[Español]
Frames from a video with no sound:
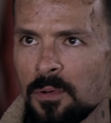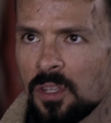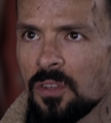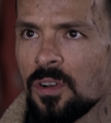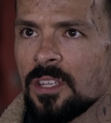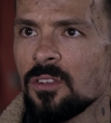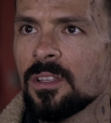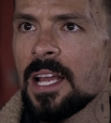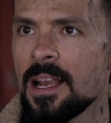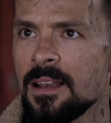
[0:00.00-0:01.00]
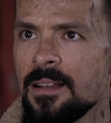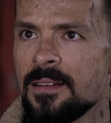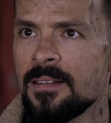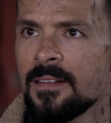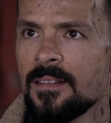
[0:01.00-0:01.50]
en posición horizontal,
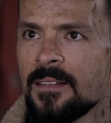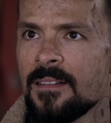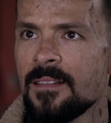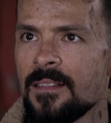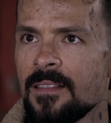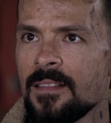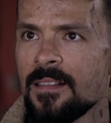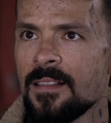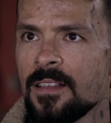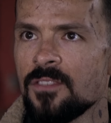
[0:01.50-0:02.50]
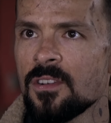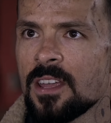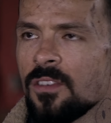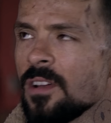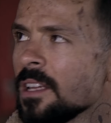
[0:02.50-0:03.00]
yo
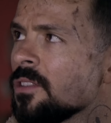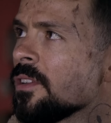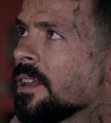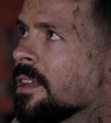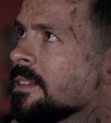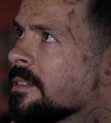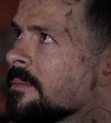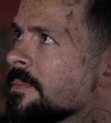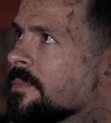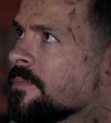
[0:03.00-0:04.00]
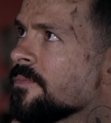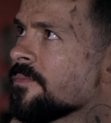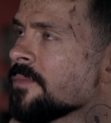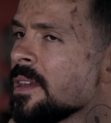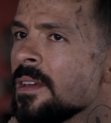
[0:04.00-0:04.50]
aquí doy las órdenes.
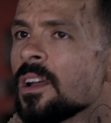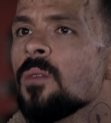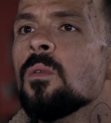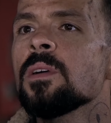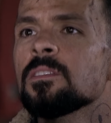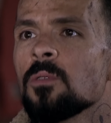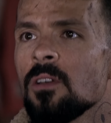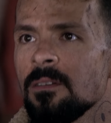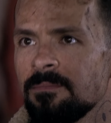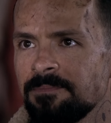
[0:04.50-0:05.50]
Como béisbol.